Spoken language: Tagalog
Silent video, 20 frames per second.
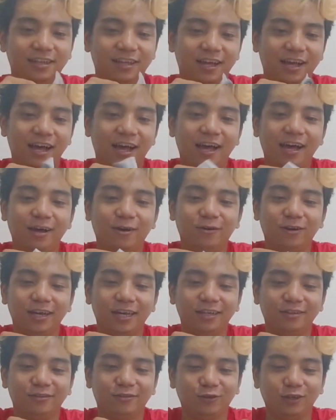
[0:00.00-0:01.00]
Ah,
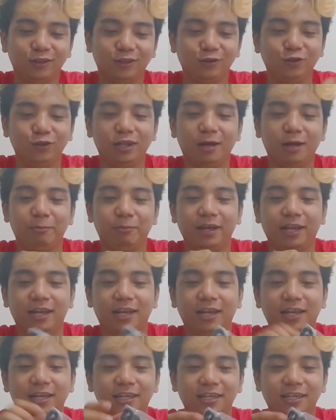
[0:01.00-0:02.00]
okay. So, ito yung lapel.
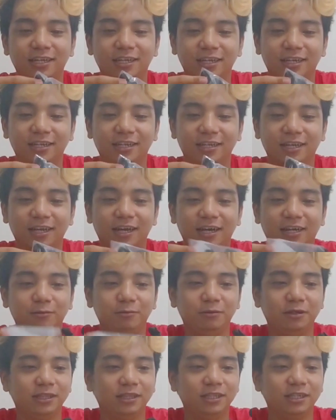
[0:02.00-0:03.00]
Kaya
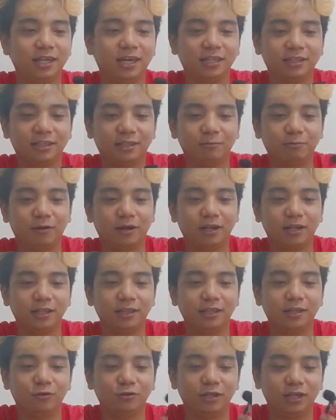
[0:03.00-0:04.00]
gamitin natin para
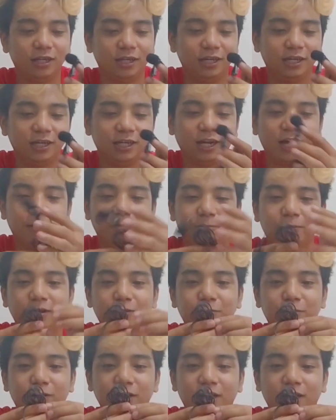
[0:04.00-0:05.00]
hindi ako nahihirapan
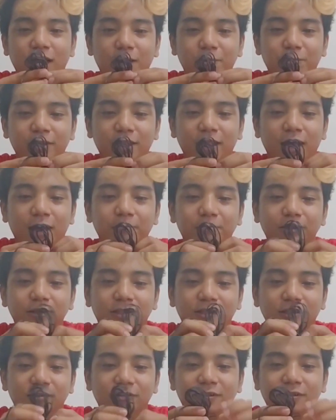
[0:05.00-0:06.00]
maglapit-lapit
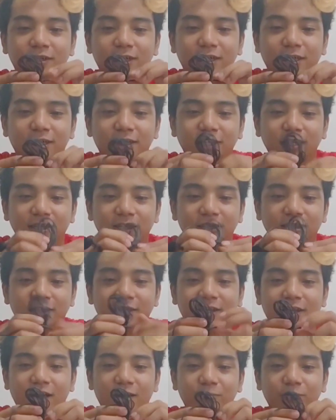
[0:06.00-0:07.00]
din sa
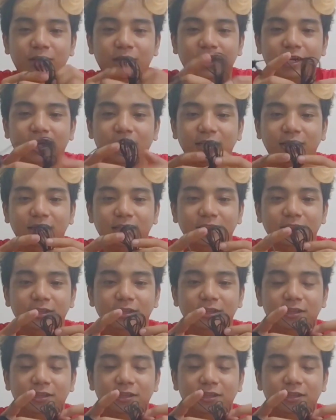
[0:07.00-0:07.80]
camera natin.